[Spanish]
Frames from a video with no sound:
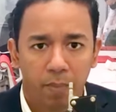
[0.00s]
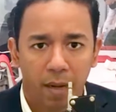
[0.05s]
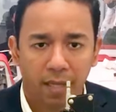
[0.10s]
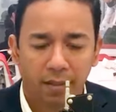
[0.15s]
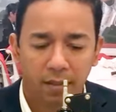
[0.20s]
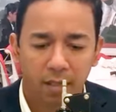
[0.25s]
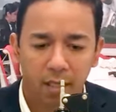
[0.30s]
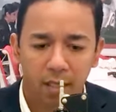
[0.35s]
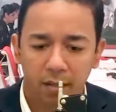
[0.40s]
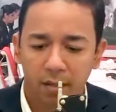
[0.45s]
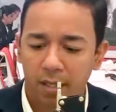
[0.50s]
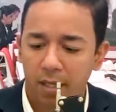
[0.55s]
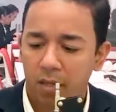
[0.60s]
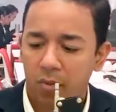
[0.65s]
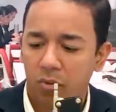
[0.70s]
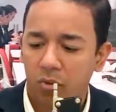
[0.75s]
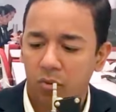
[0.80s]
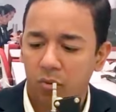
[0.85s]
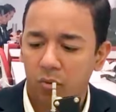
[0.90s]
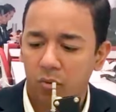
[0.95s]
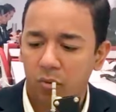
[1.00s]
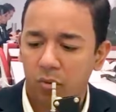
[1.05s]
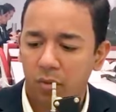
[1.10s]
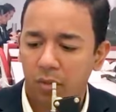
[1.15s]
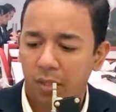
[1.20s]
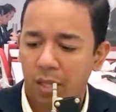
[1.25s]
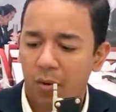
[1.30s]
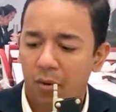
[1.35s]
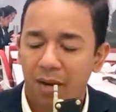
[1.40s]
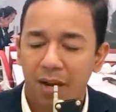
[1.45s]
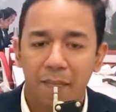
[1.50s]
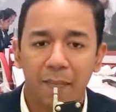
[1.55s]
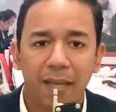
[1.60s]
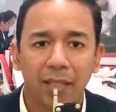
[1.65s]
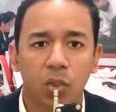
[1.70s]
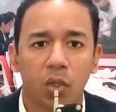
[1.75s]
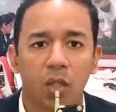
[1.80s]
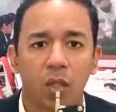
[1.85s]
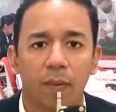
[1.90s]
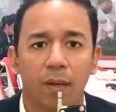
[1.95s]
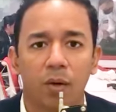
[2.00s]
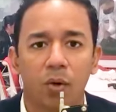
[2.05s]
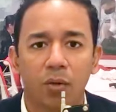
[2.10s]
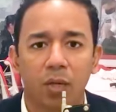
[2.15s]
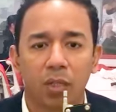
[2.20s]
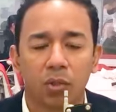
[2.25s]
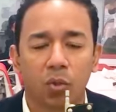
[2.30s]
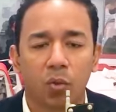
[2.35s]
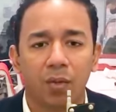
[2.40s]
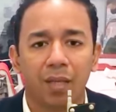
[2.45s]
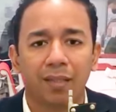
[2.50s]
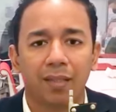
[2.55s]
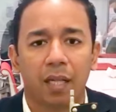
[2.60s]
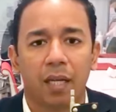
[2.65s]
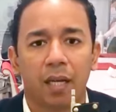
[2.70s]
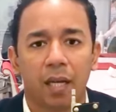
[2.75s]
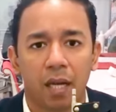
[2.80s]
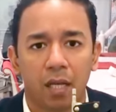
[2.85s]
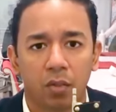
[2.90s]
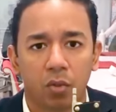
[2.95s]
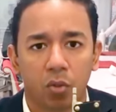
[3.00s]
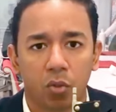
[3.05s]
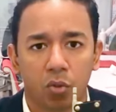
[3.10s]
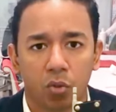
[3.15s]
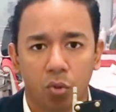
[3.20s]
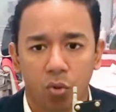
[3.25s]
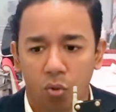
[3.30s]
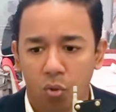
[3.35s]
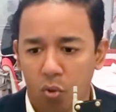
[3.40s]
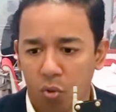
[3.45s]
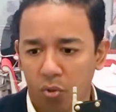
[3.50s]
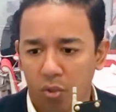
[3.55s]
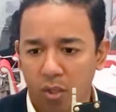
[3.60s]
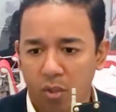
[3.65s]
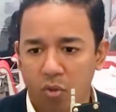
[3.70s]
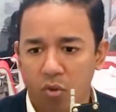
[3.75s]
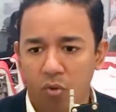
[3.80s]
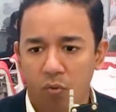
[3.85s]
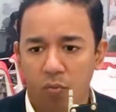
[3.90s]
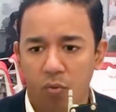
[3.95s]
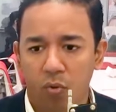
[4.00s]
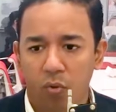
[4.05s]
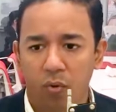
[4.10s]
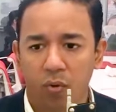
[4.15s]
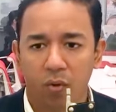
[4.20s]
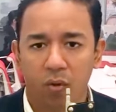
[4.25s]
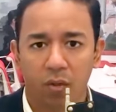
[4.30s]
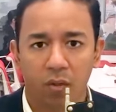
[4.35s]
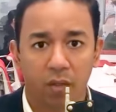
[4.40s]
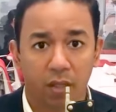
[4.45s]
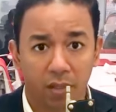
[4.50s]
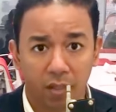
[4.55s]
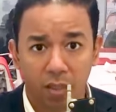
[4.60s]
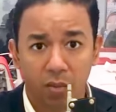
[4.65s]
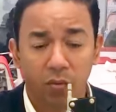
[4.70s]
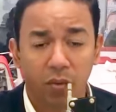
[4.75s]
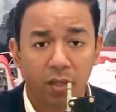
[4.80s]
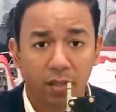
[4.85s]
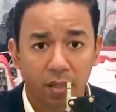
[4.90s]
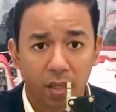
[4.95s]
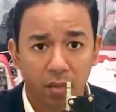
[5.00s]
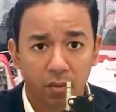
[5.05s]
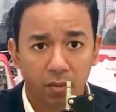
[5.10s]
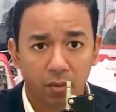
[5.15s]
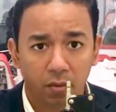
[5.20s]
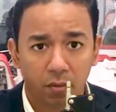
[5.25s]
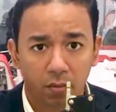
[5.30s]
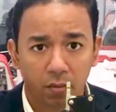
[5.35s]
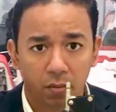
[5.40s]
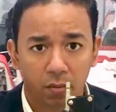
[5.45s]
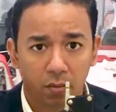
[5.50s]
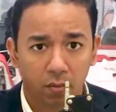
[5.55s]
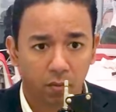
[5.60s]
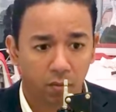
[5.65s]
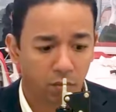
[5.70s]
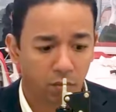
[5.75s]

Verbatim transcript: parte de los, de los elementos de valor que estoy entregando son cosas como que tiene un gimnasio,